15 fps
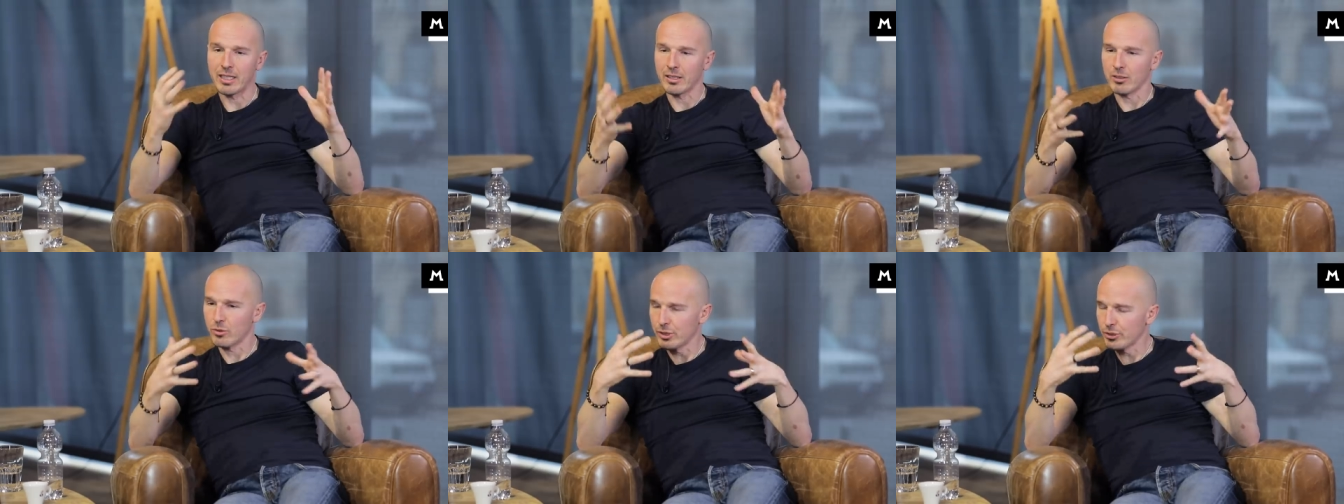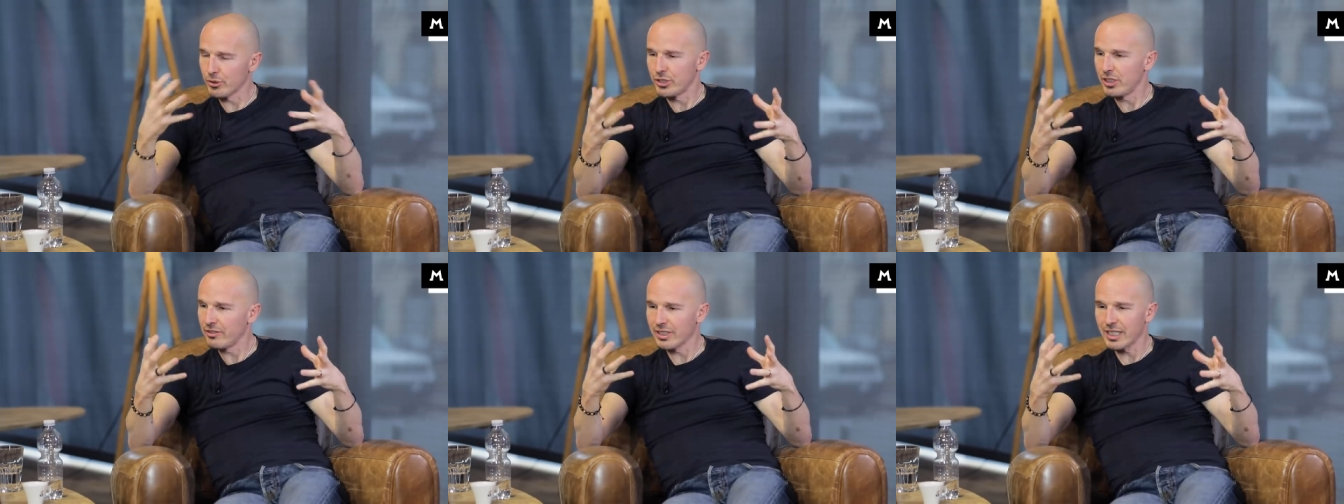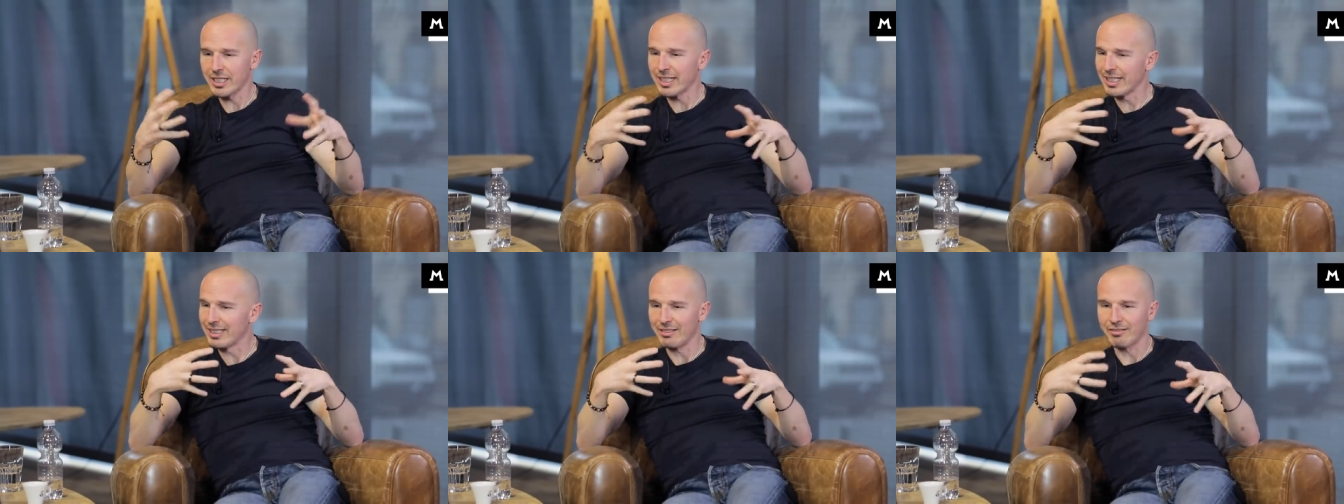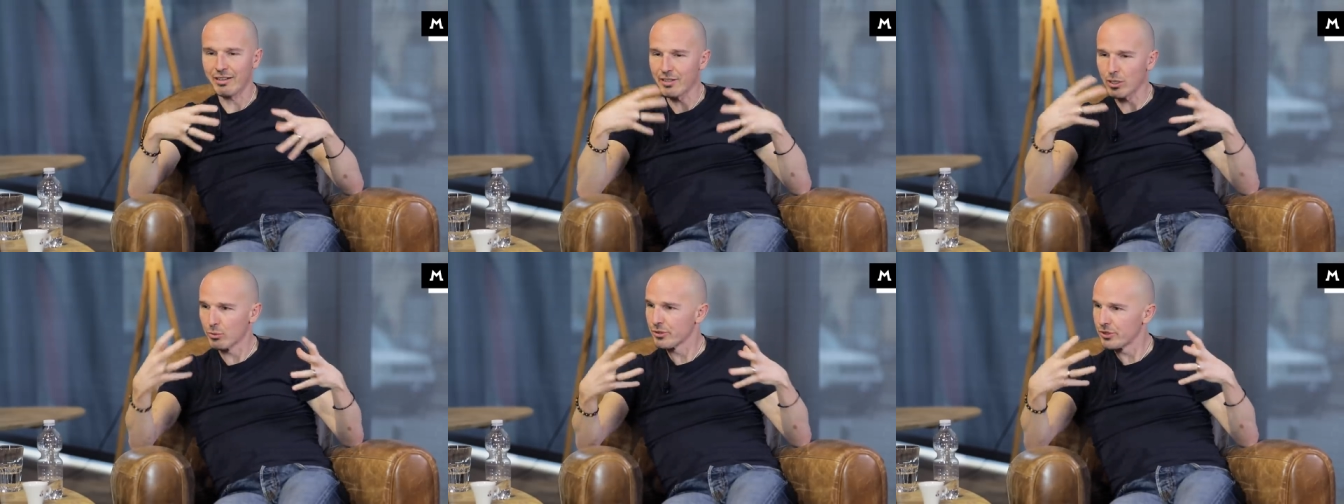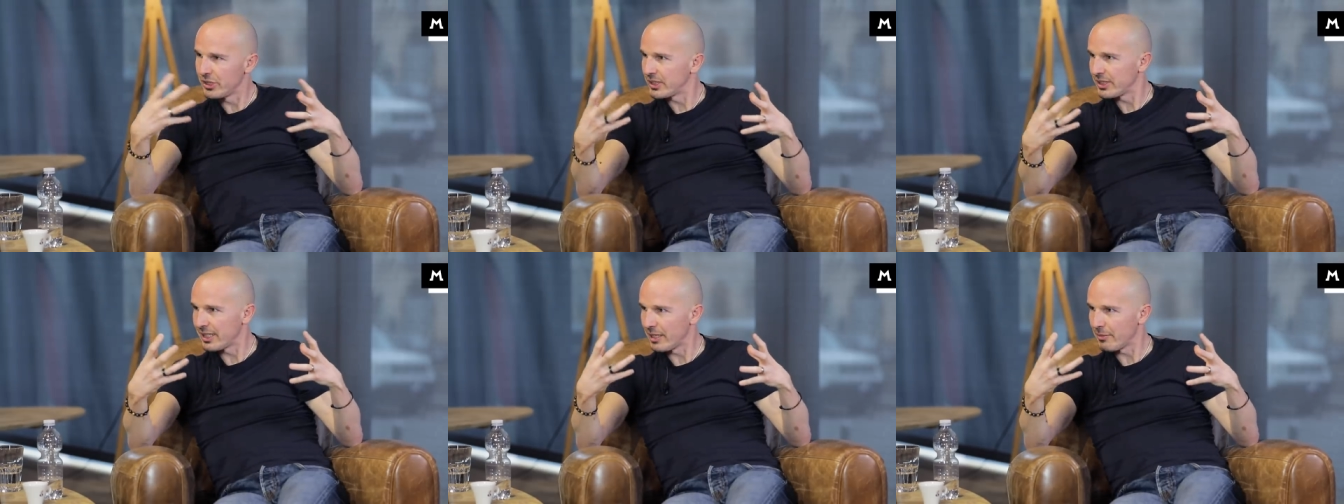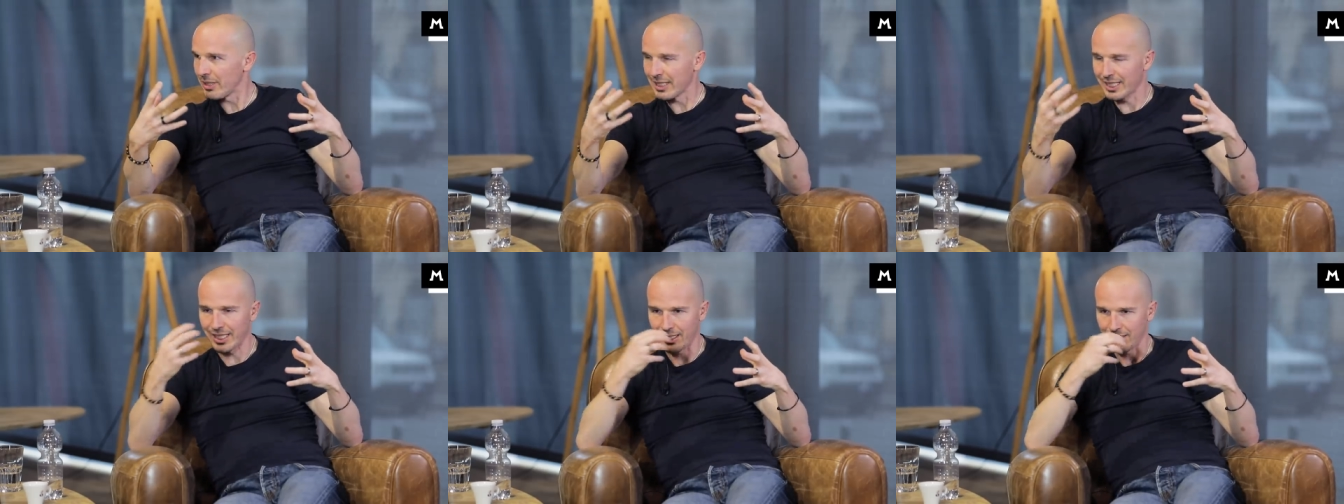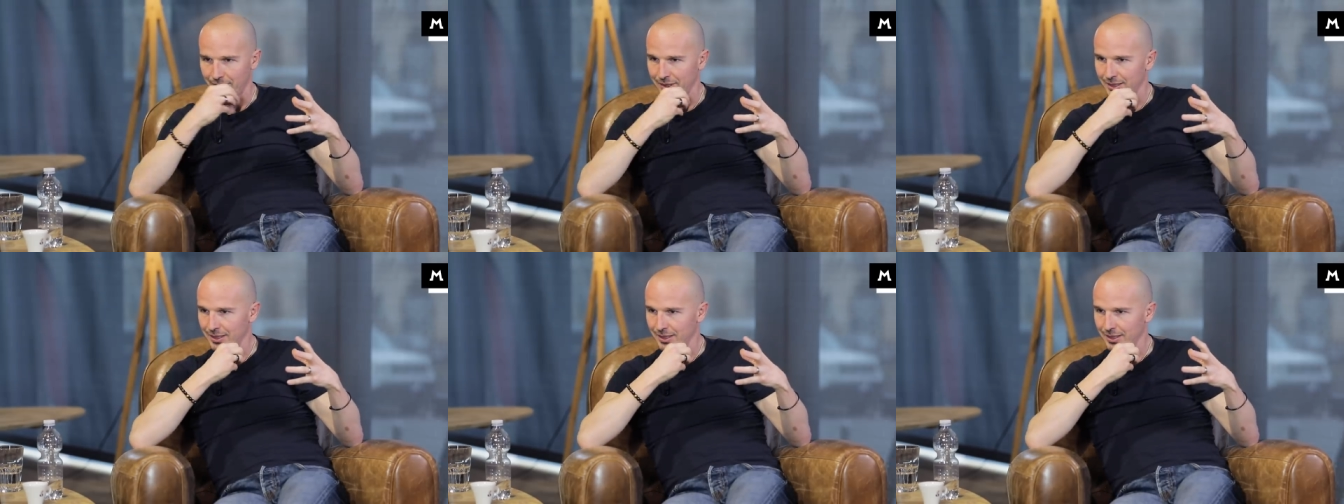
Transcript: E questo significa che devi avere un sistema che